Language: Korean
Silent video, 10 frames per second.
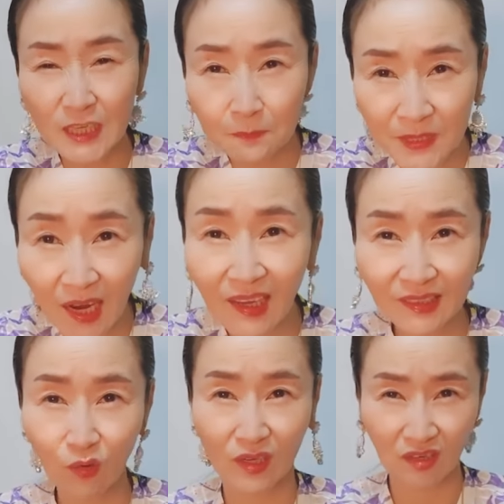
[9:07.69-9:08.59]

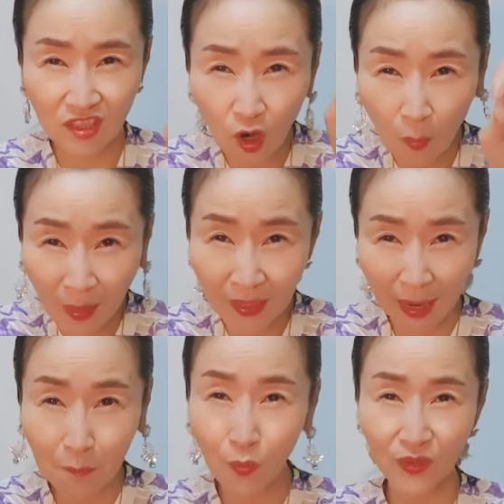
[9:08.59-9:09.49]
집착한다고 하죠. 그거밖에
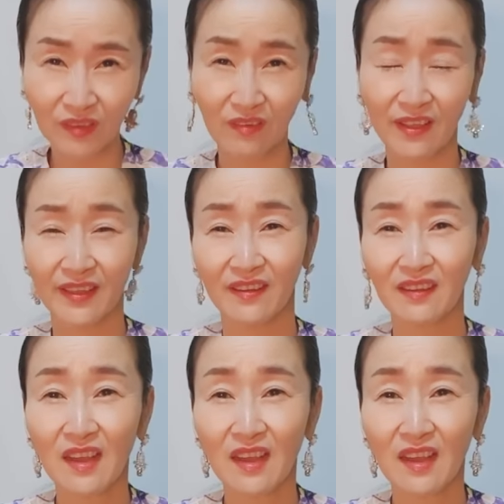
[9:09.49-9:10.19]
안 보이는 거예요.